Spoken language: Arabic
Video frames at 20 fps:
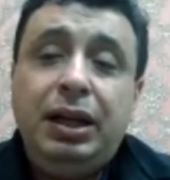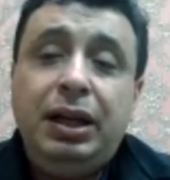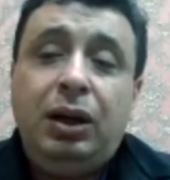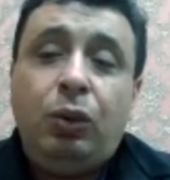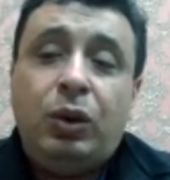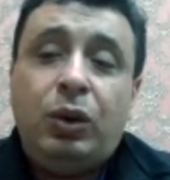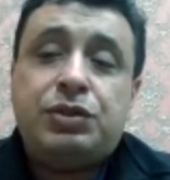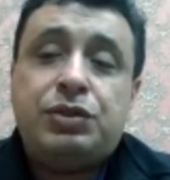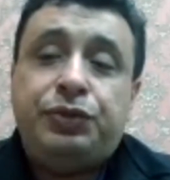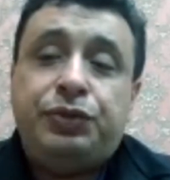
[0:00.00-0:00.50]

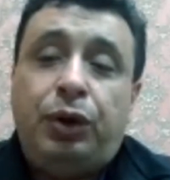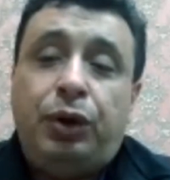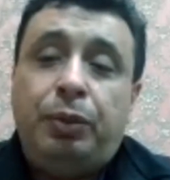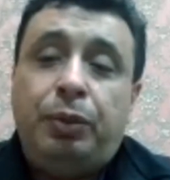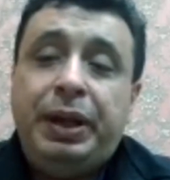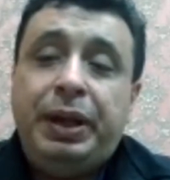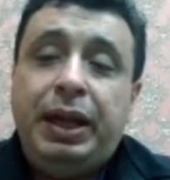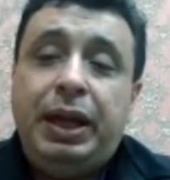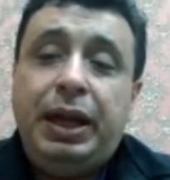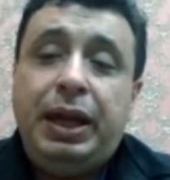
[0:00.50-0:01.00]
وصفه
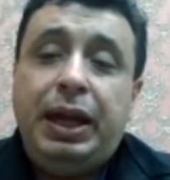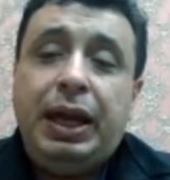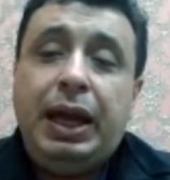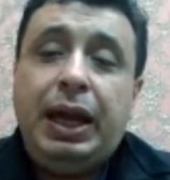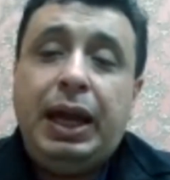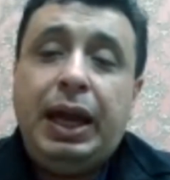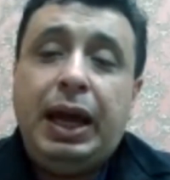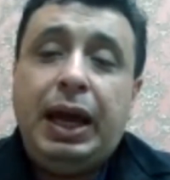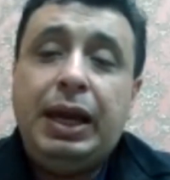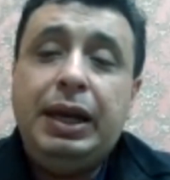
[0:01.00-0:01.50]

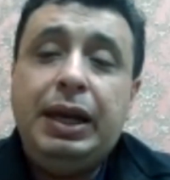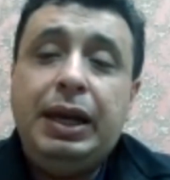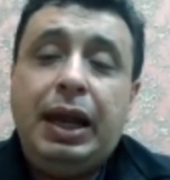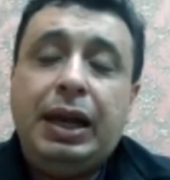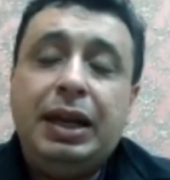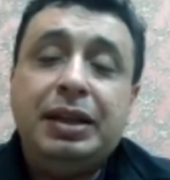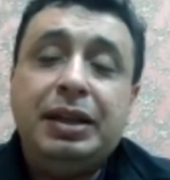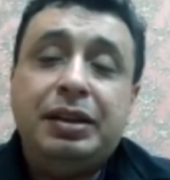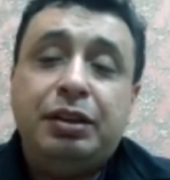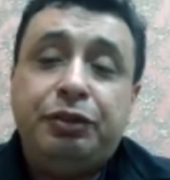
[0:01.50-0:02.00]

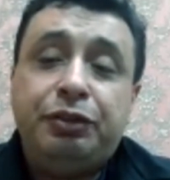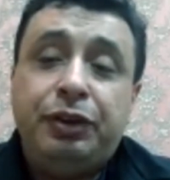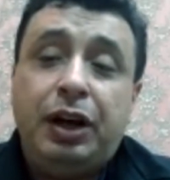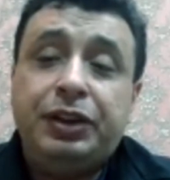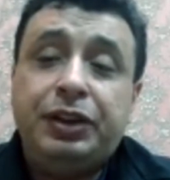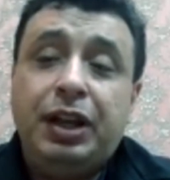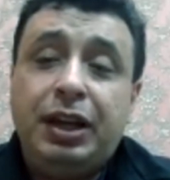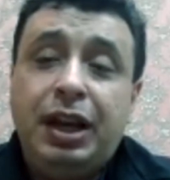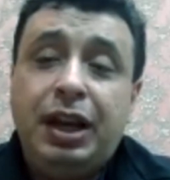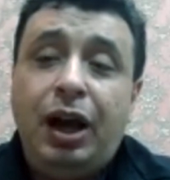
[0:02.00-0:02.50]
بالانتفاضه
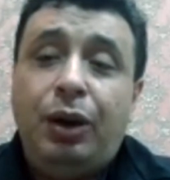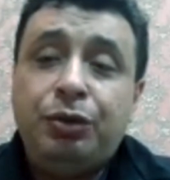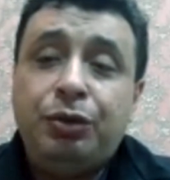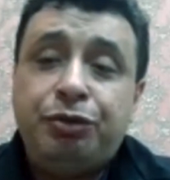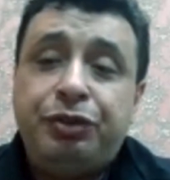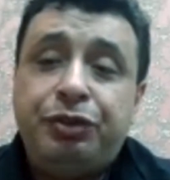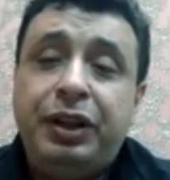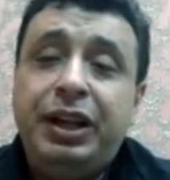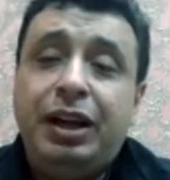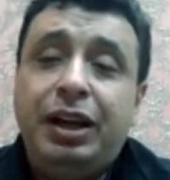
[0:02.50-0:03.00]
آه،
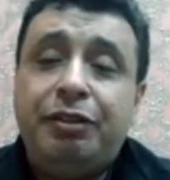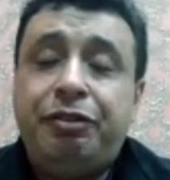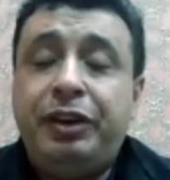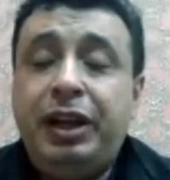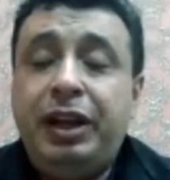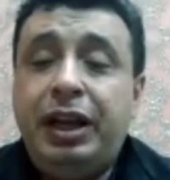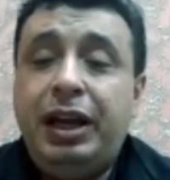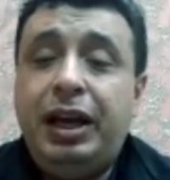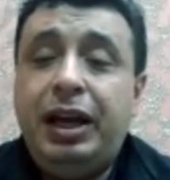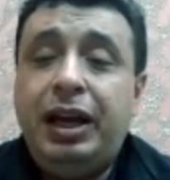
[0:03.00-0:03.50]
اللاعنفيه
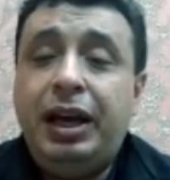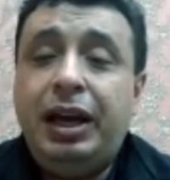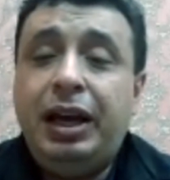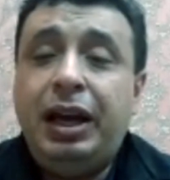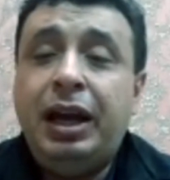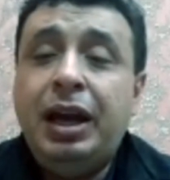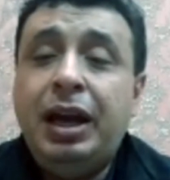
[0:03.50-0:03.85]
في آه،